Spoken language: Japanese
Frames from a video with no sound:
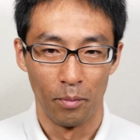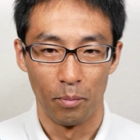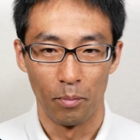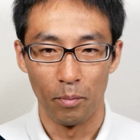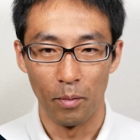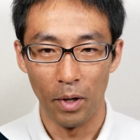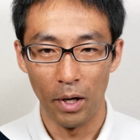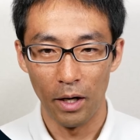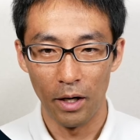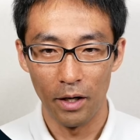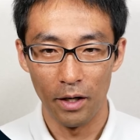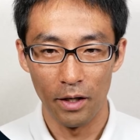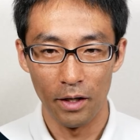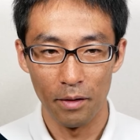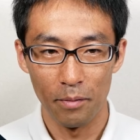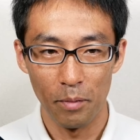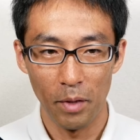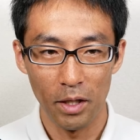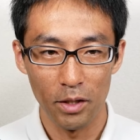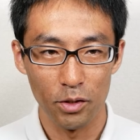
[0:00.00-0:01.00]
ま
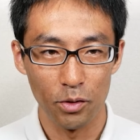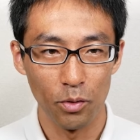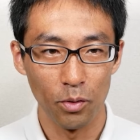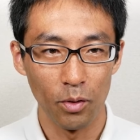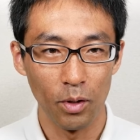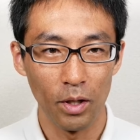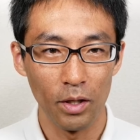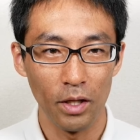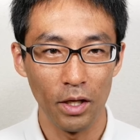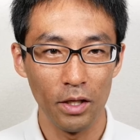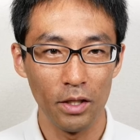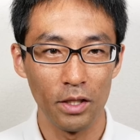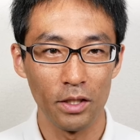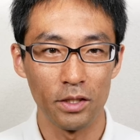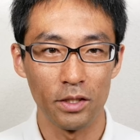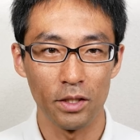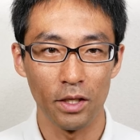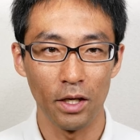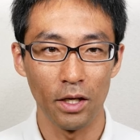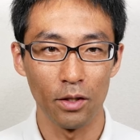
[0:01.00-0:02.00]
あまあしょうがないで
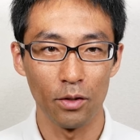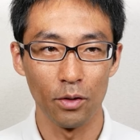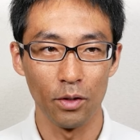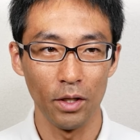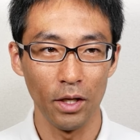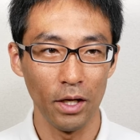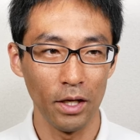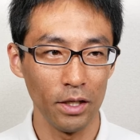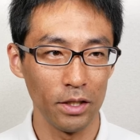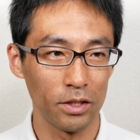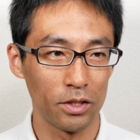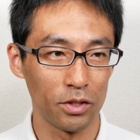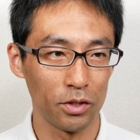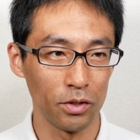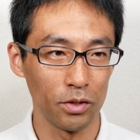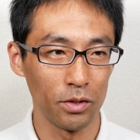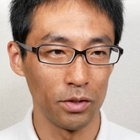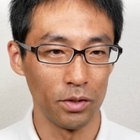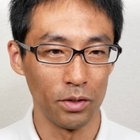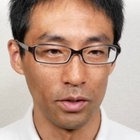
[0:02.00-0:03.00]
すがとりあえ
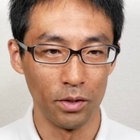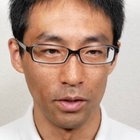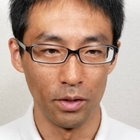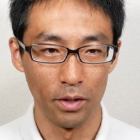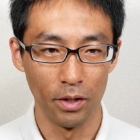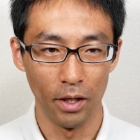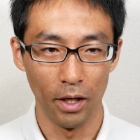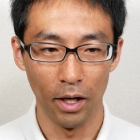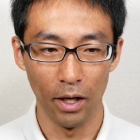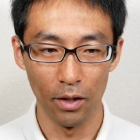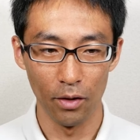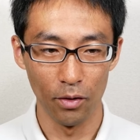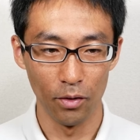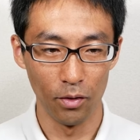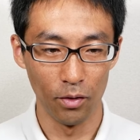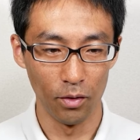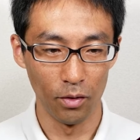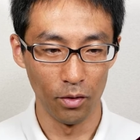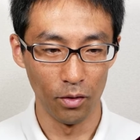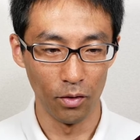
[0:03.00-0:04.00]
ずあ
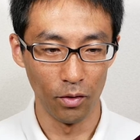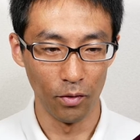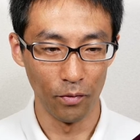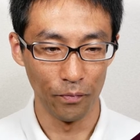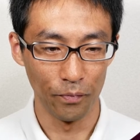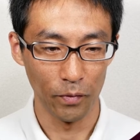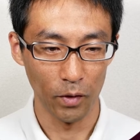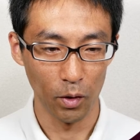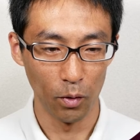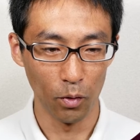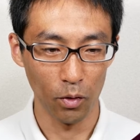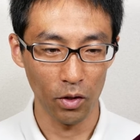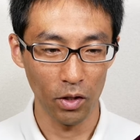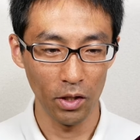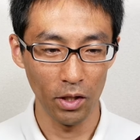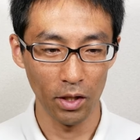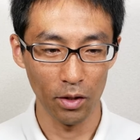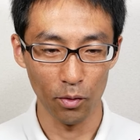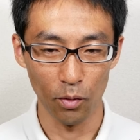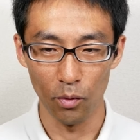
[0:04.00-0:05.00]
の大き
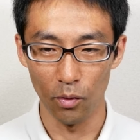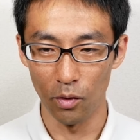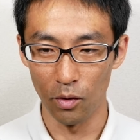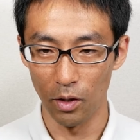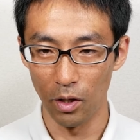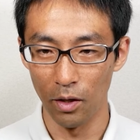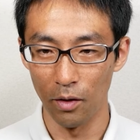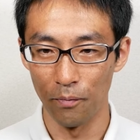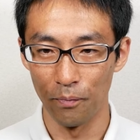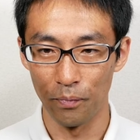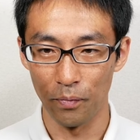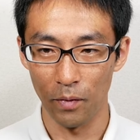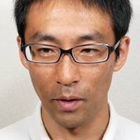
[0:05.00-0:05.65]
なところね